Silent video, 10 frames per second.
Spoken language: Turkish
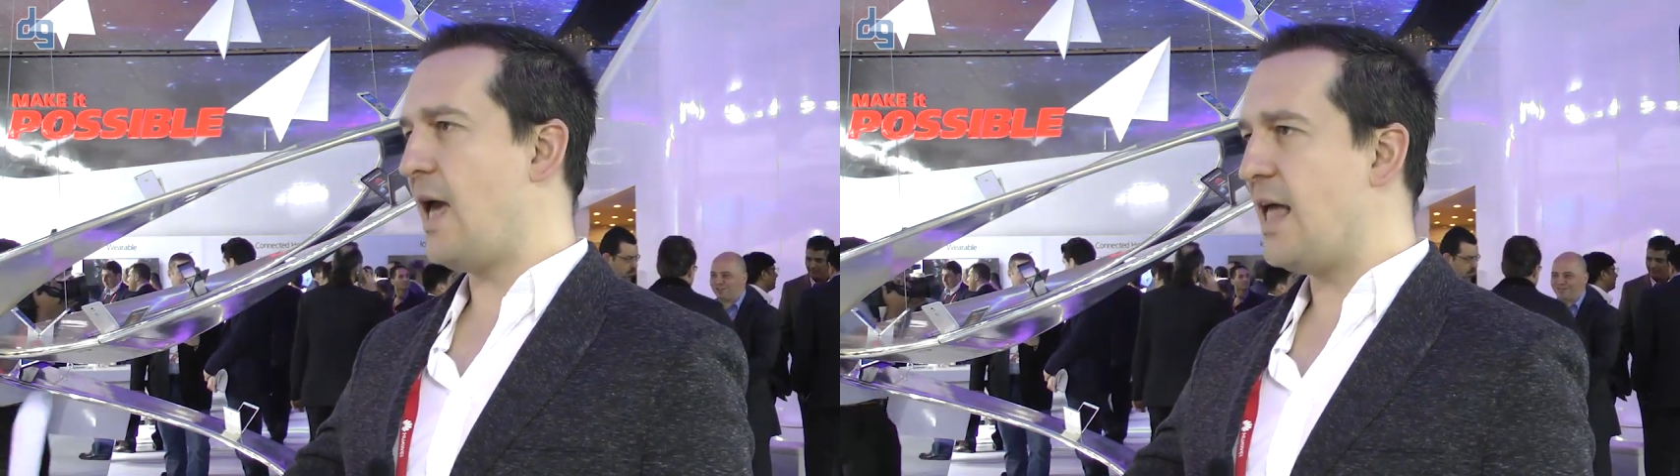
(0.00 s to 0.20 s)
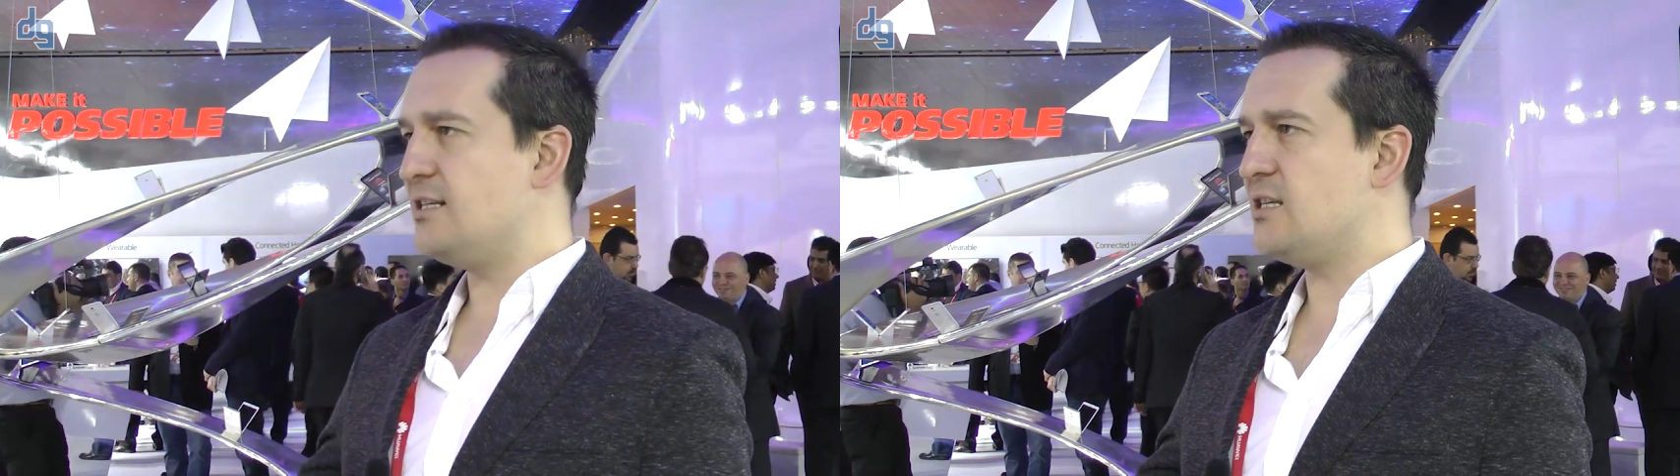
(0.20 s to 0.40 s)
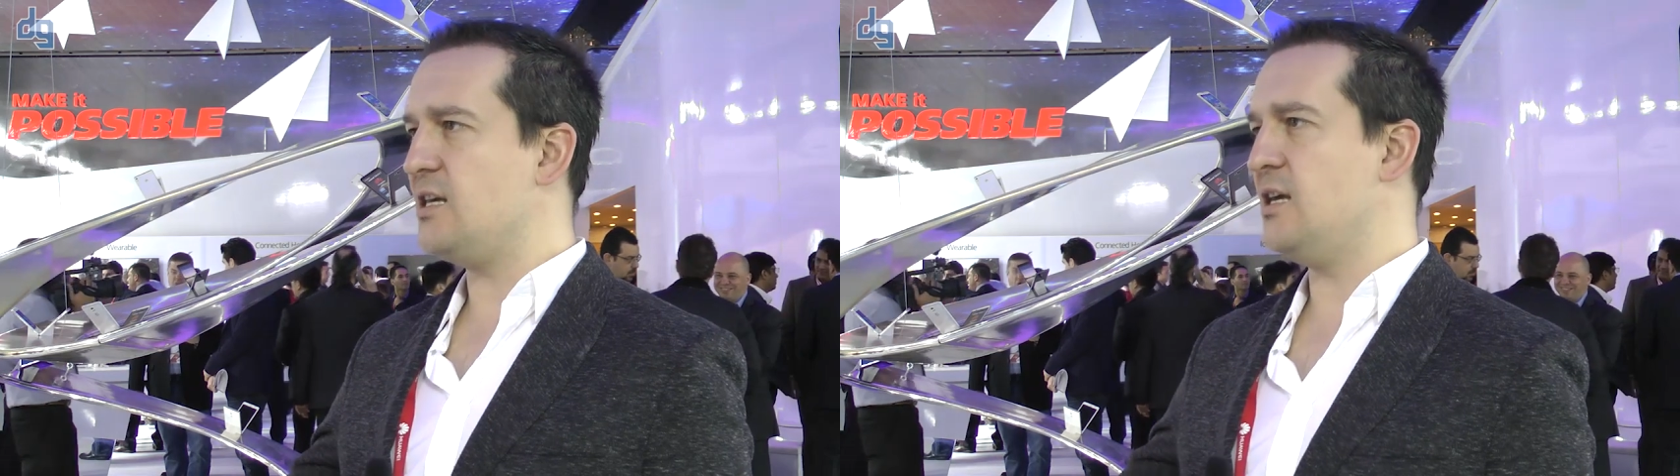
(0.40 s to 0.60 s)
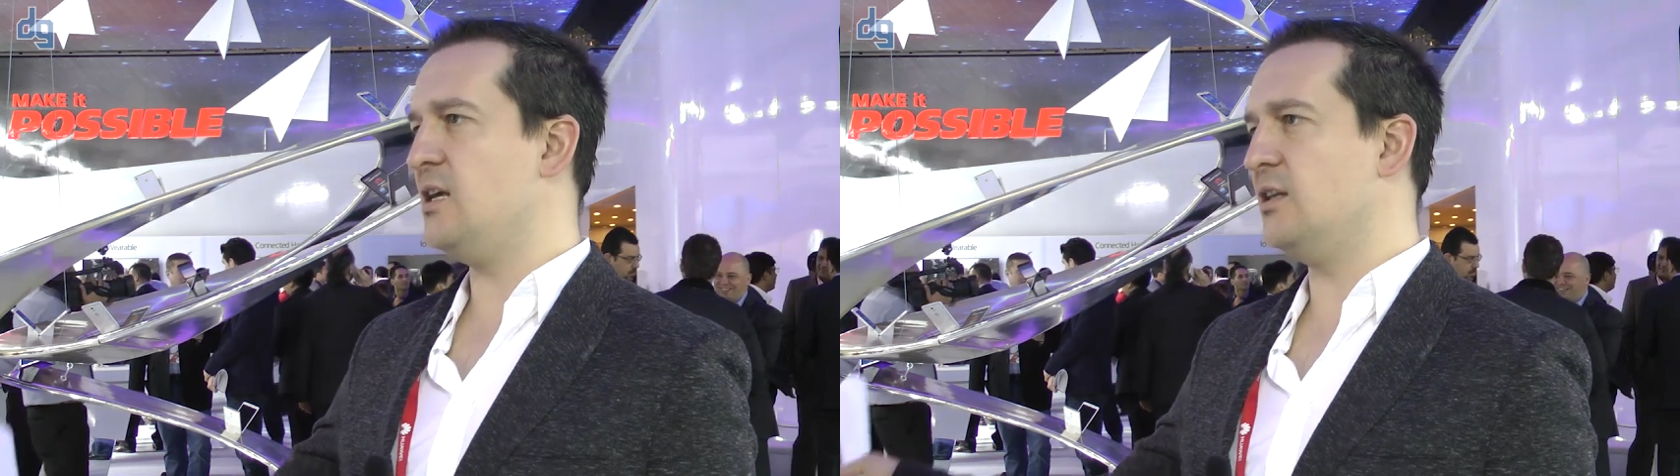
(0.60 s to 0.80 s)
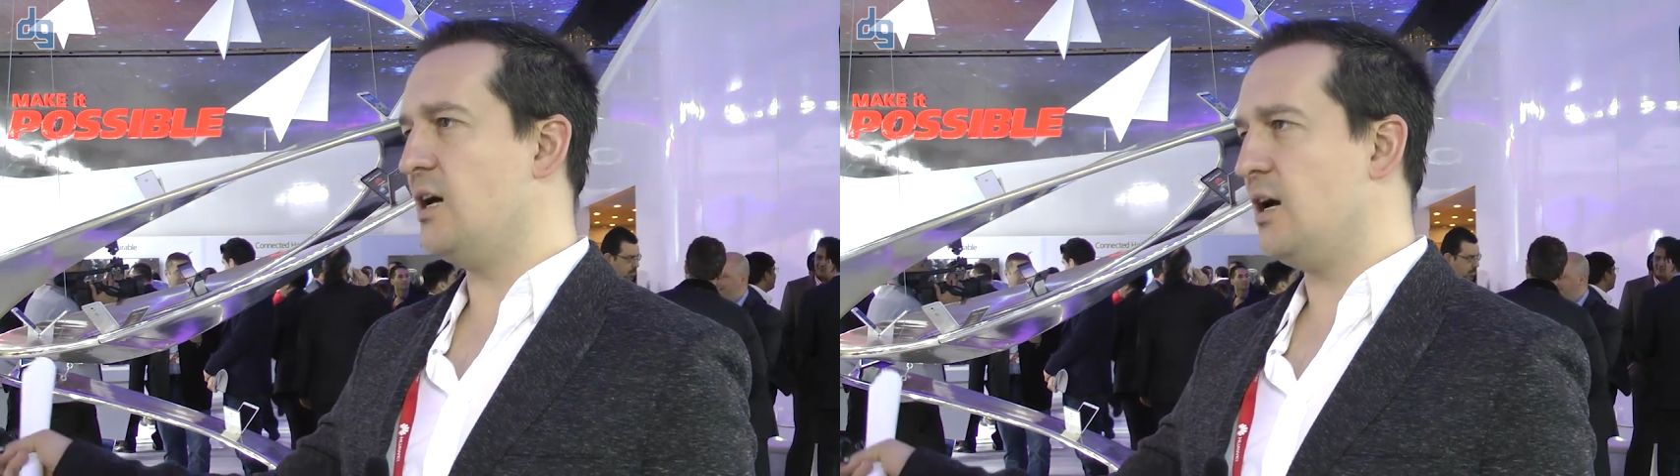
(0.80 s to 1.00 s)
e, LTE
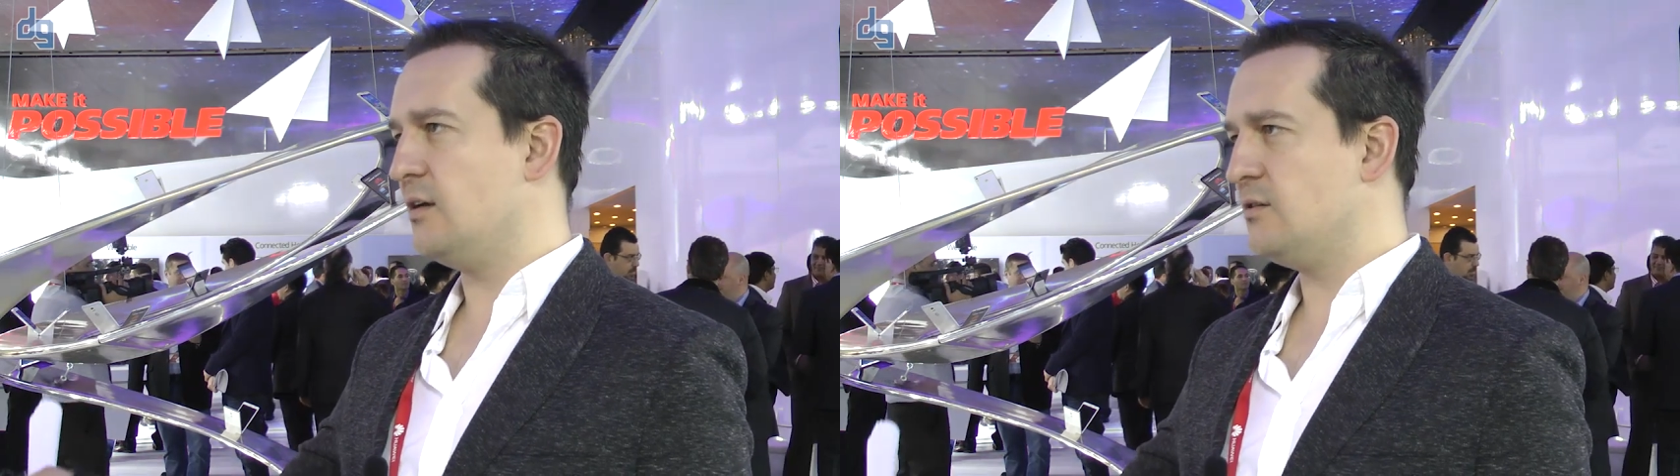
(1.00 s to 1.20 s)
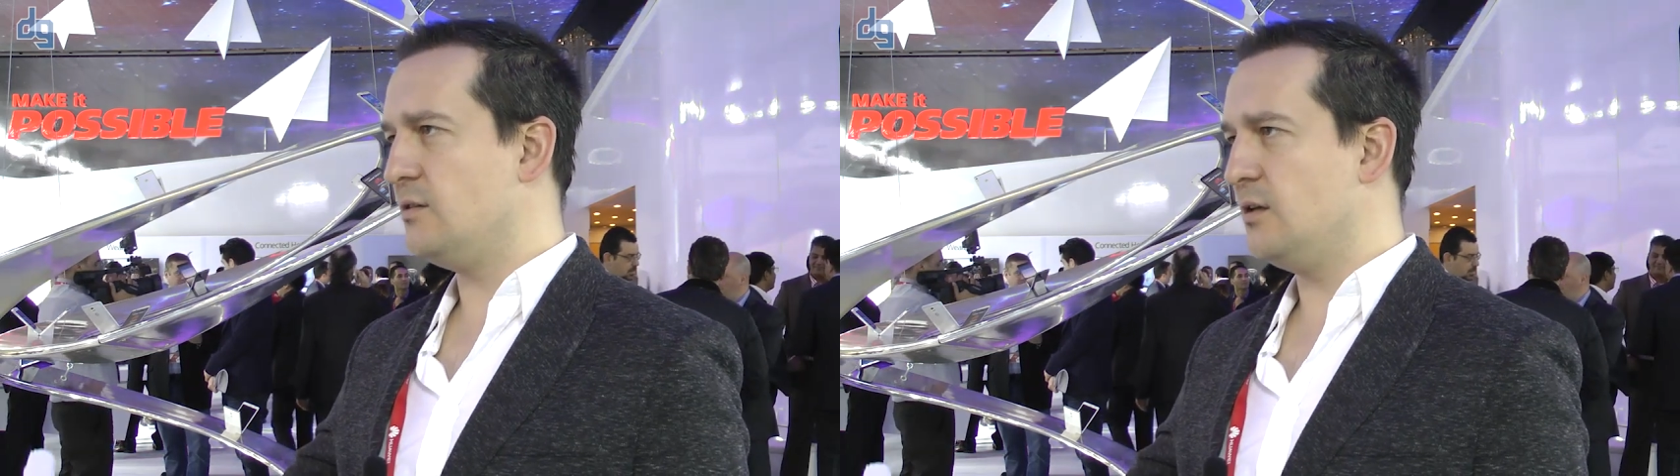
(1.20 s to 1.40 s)
ya da